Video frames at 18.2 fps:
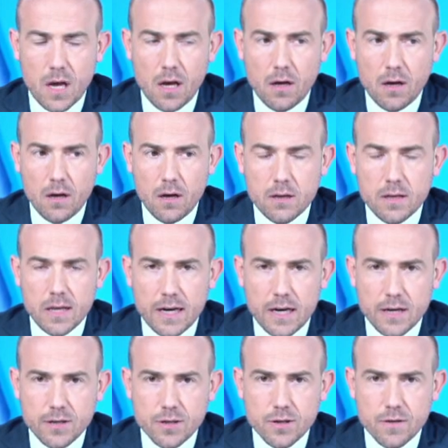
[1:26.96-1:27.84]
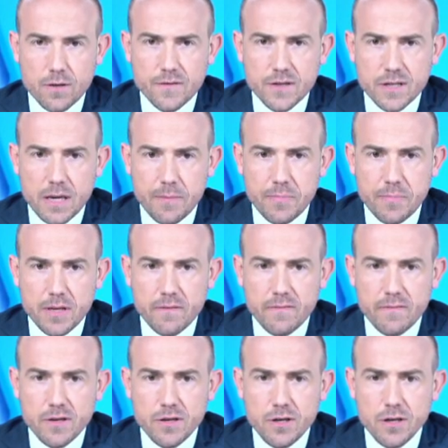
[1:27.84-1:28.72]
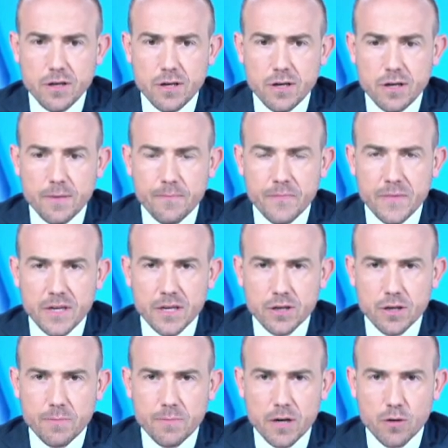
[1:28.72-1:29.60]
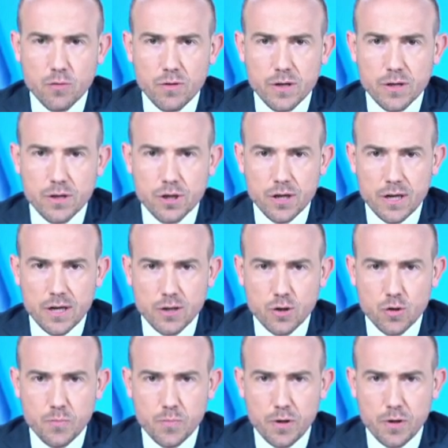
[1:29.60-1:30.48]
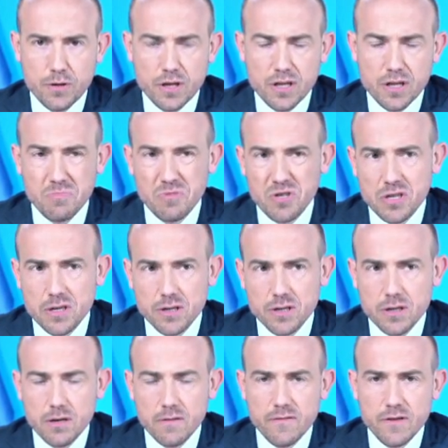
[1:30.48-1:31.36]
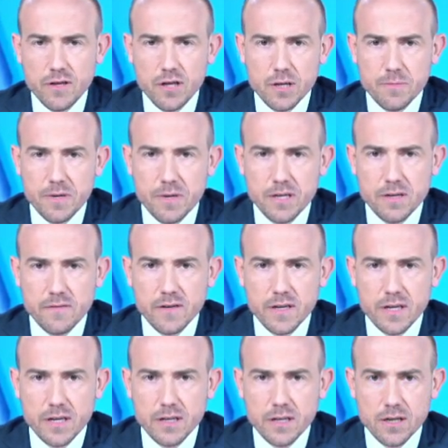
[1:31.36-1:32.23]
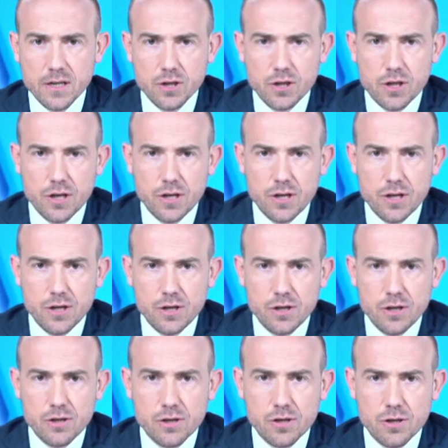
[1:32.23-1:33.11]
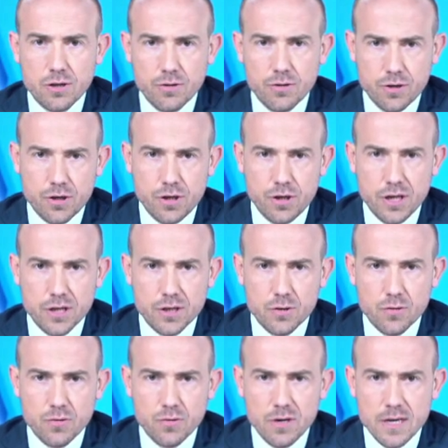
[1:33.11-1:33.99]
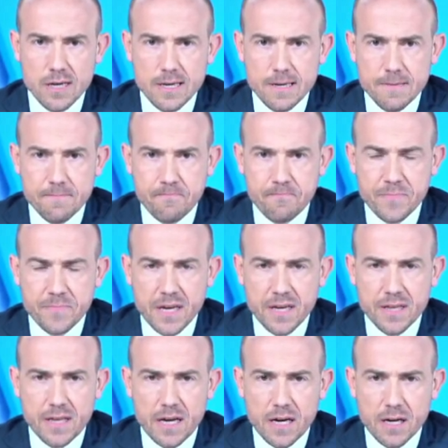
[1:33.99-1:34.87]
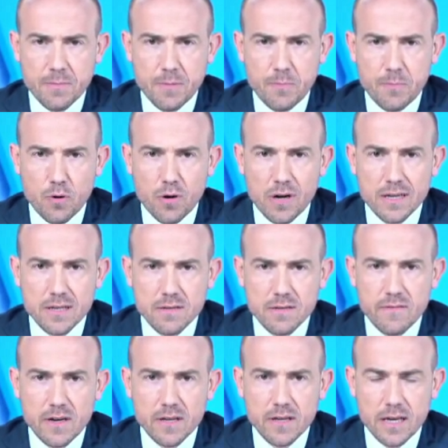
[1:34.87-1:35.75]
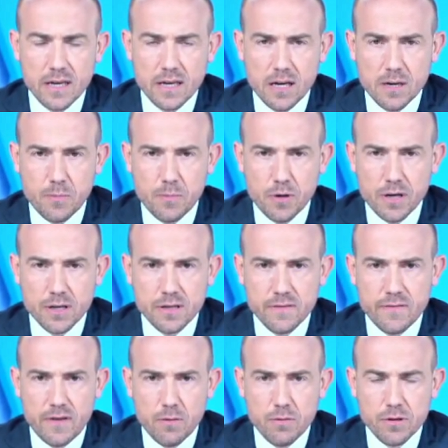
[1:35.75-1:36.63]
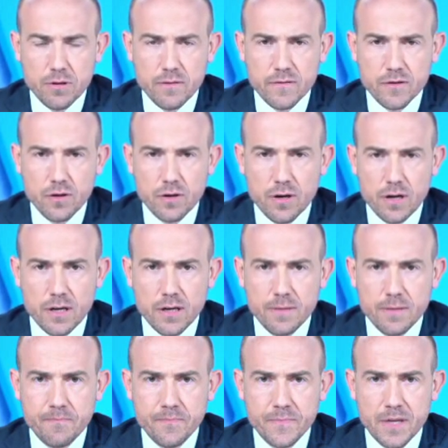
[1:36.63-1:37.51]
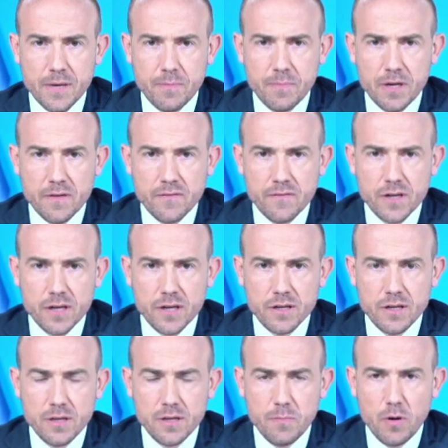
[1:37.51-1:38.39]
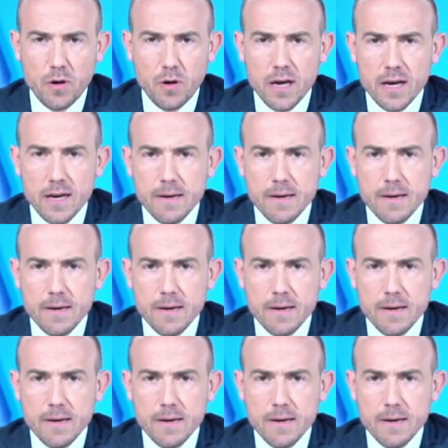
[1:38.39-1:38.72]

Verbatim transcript: Na razie są wstępne wyniki, jeszcze brakuje 13%. Myślę, że ten wynik będzie w granicach 43 do 30. Tak, by pokazywa, tak jak pokazywały to wczoraj te pierwsze exit pole.